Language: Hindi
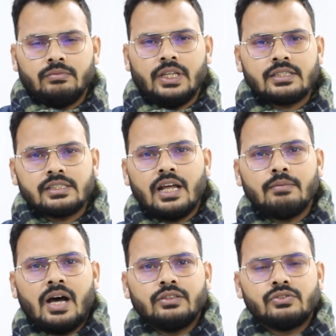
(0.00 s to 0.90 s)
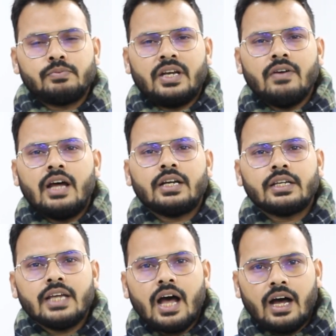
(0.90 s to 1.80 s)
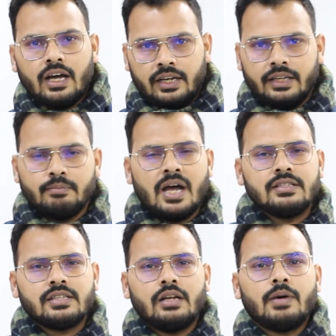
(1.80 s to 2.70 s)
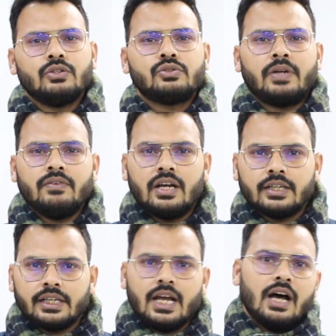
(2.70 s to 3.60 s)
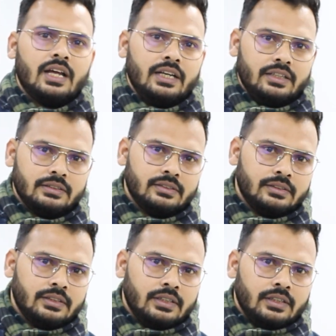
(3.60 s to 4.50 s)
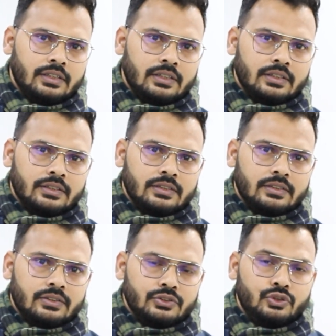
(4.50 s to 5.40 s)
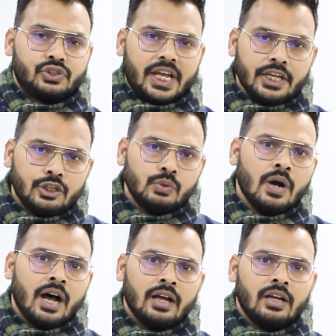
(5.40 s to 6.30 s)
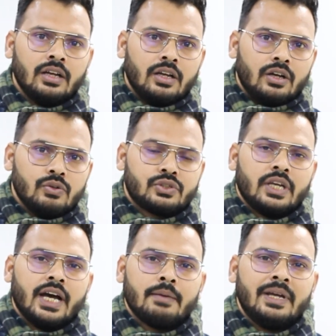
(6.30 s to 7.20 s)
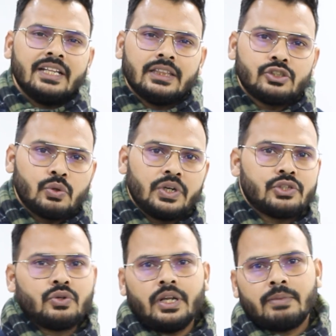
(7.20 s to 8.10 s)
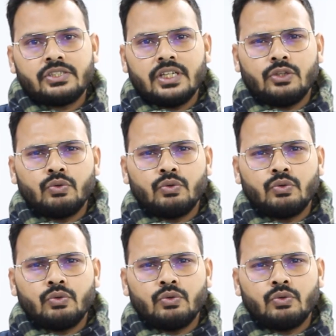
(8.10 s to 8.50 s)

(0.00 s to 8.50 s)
दस साल बाद उस परिवार का क्या हाल है पांच साल बाद उस परिवार का क्या हाल है जो शहीद हुआ उसके घर में कितने छोटे छोटे बच्चे